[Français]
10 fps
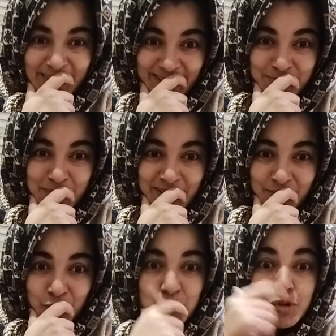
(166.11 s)
N'est-ce pas
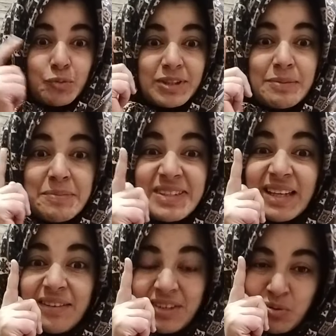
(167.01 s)
On se demandait même si
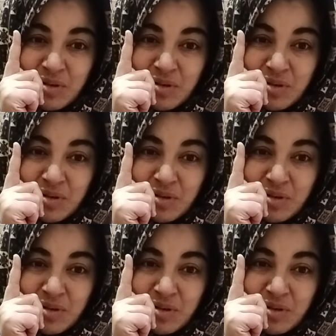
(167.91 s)
elle avait